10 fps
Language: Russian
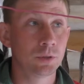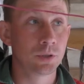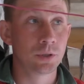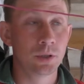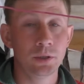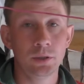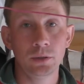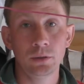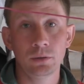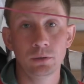нашего
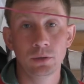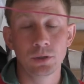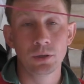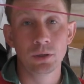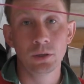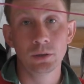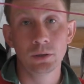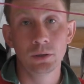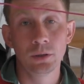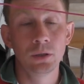хранения, наши таранки
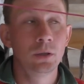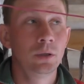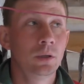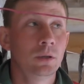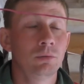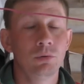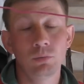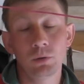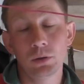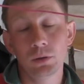
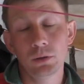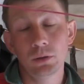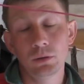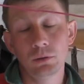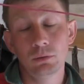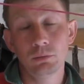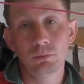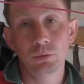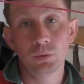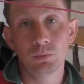воблы и
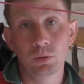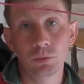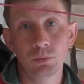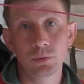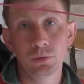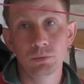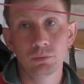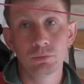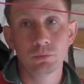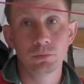будем пробовать
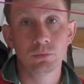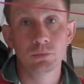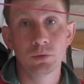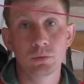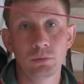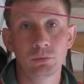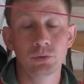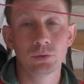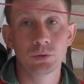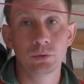на
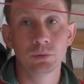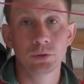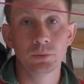вкус, что у нас